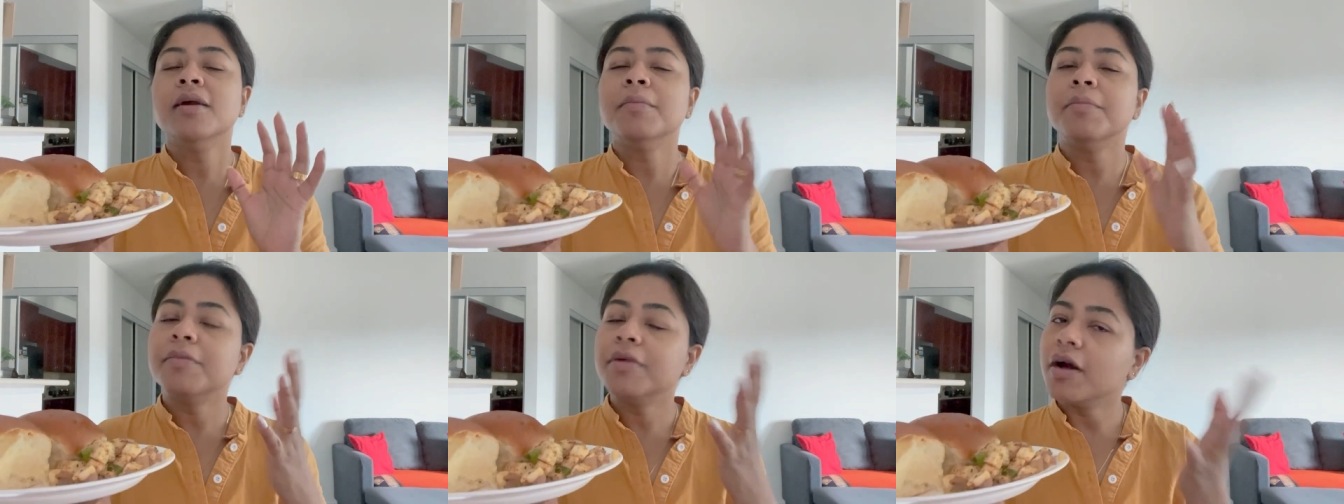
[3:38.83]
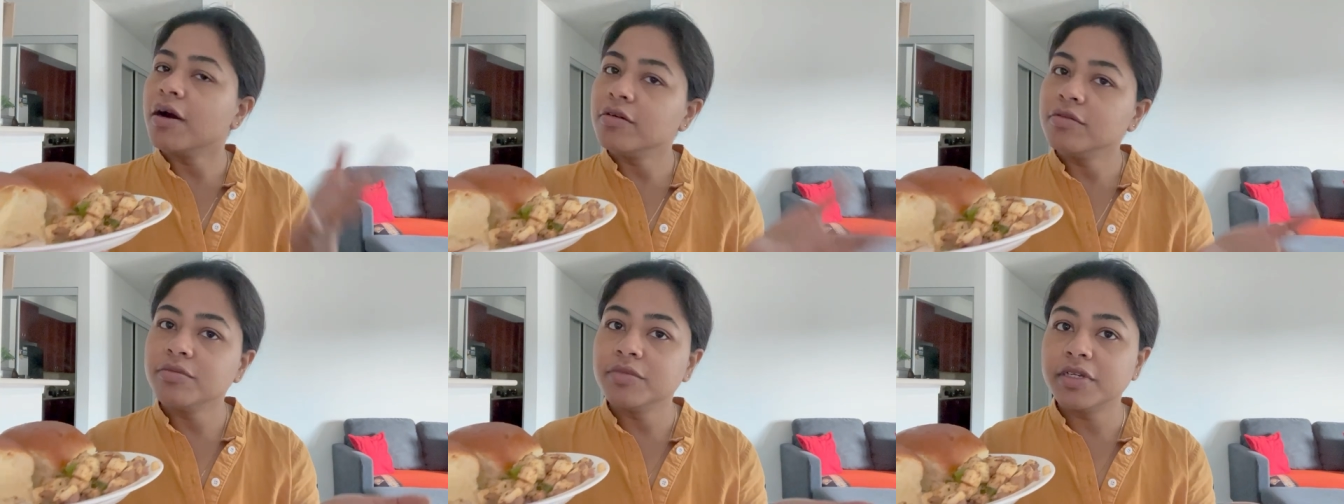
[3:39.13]

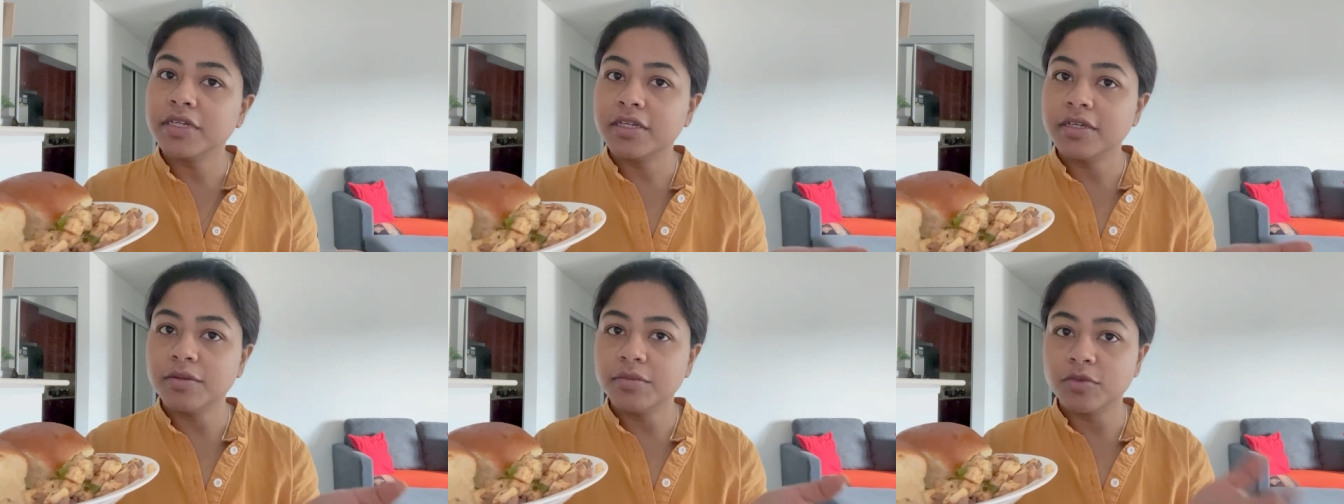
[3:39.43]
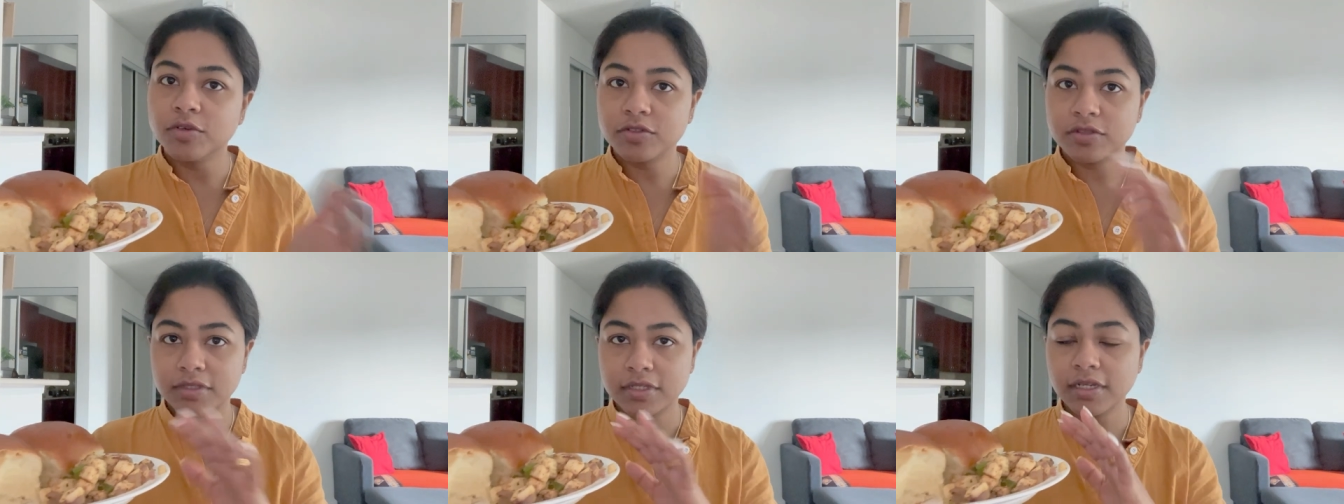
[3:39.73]
ব্রাউন ব্রেডের
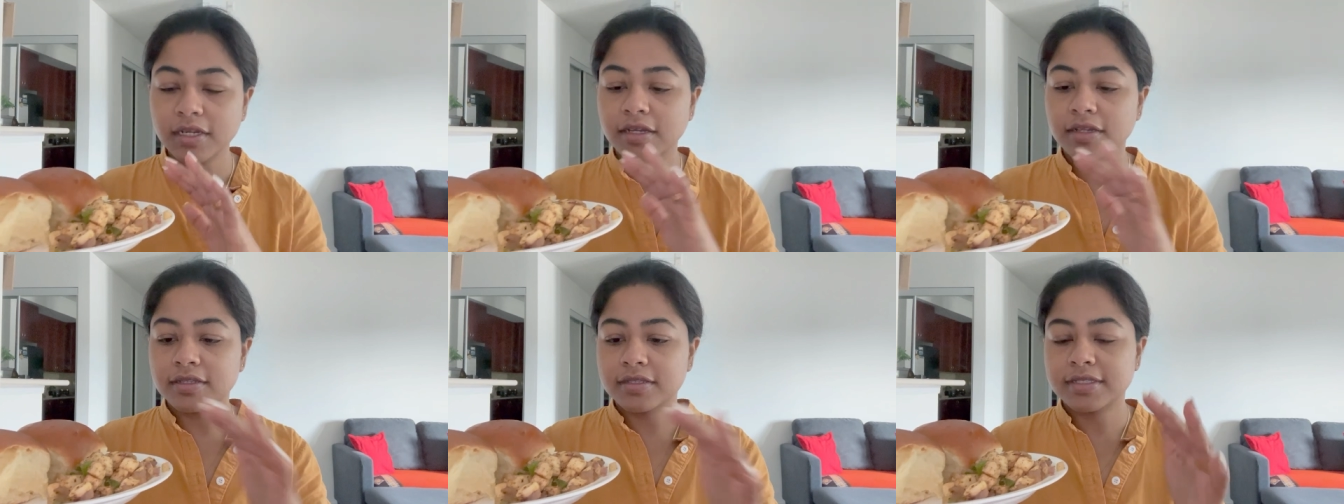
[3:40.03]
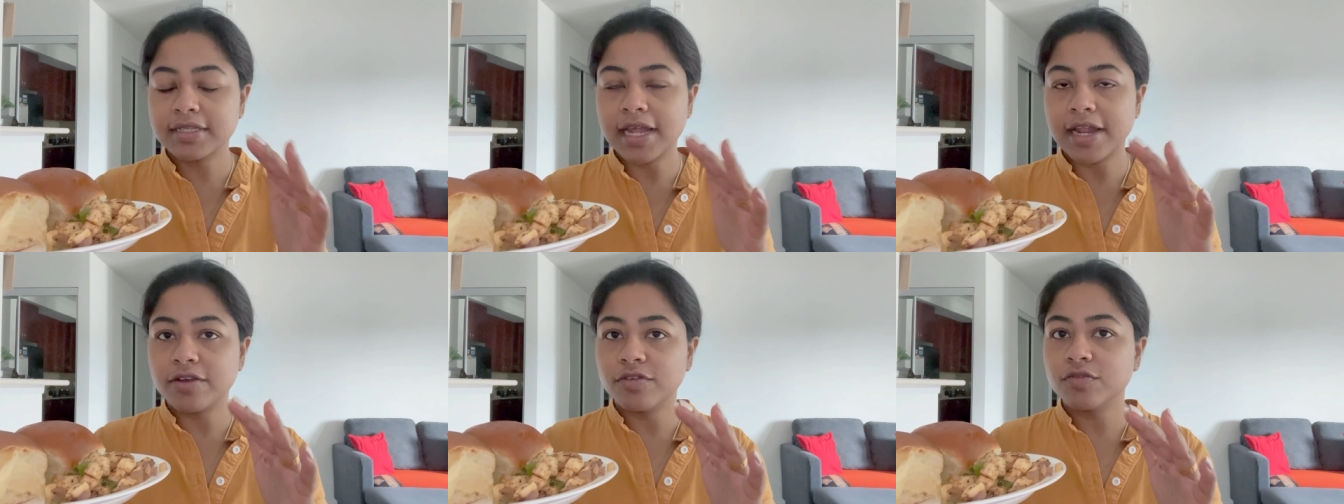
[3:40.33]
মধ্যে
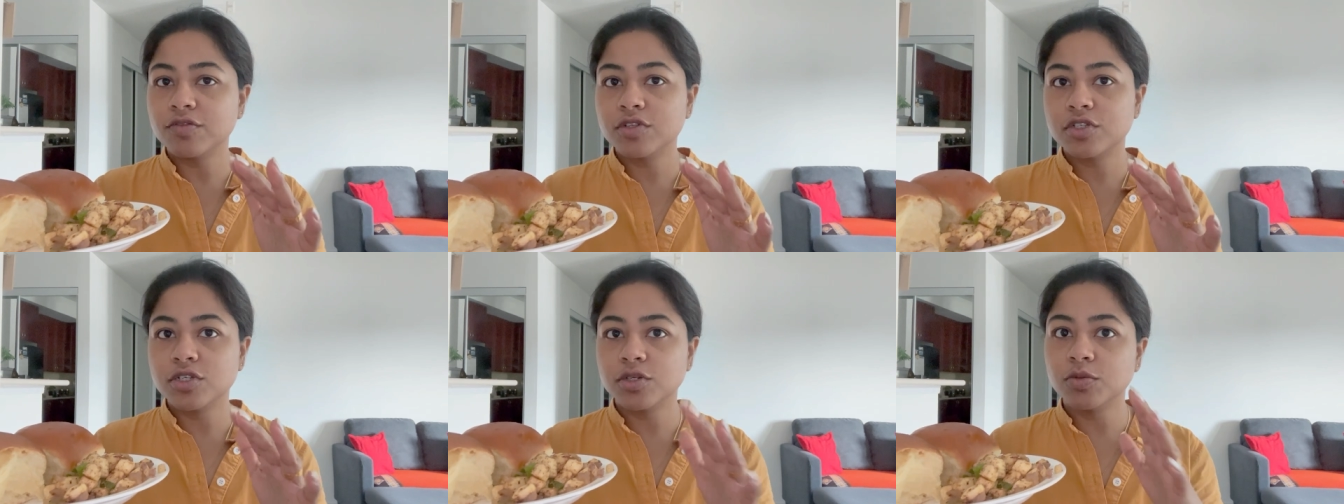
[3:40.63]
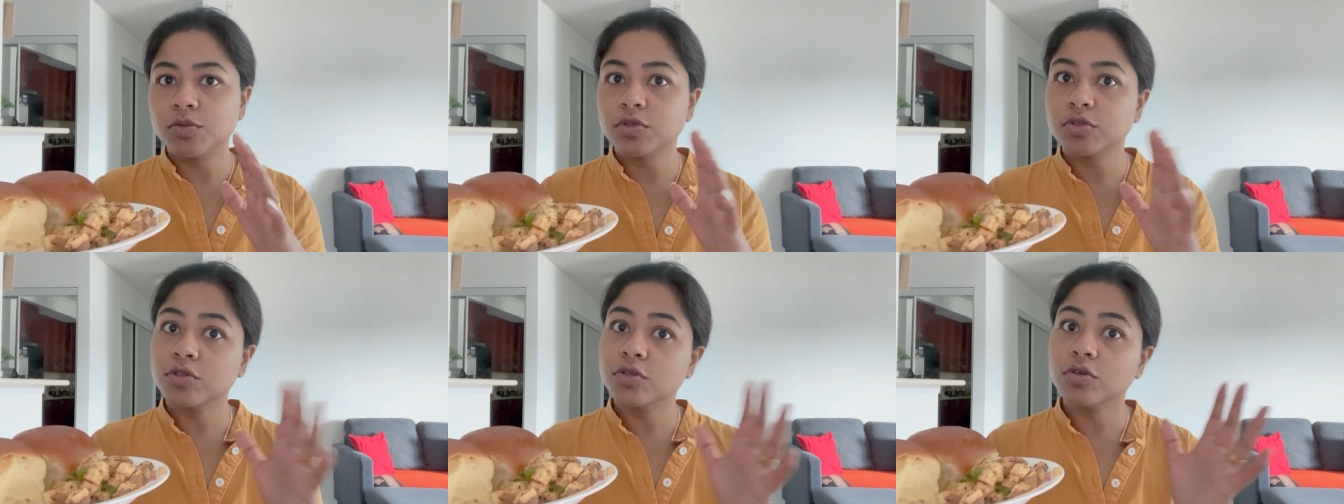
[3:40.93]
স্যান্ডউইচের
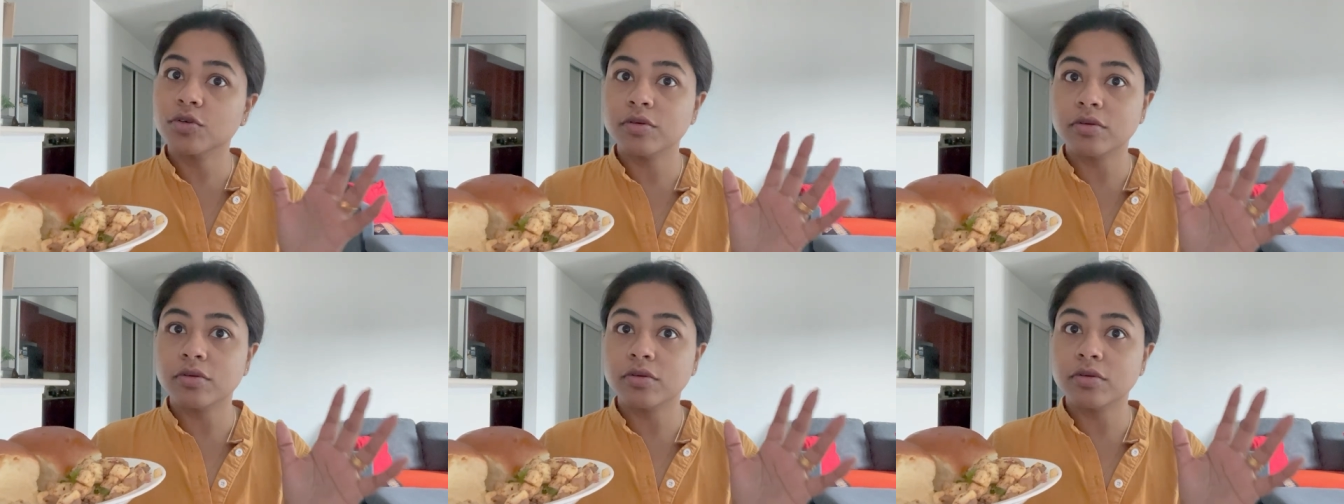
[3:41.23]
মতো